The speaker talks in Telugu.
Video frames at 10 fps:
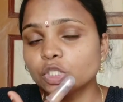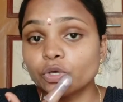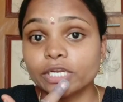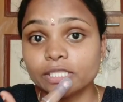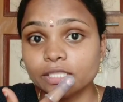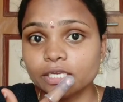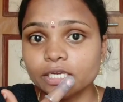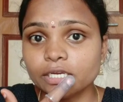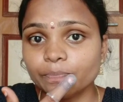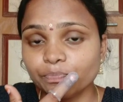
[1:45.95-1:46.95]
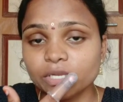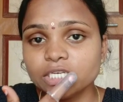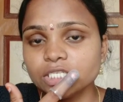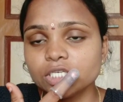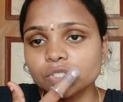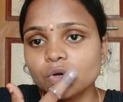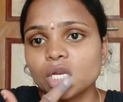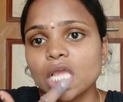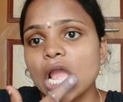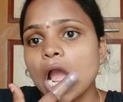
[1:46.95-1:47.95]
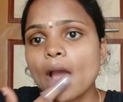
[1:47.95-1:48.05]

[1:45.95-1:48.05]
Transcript: సారీ త్రీ మినిట్స్ చేసుకోవాలి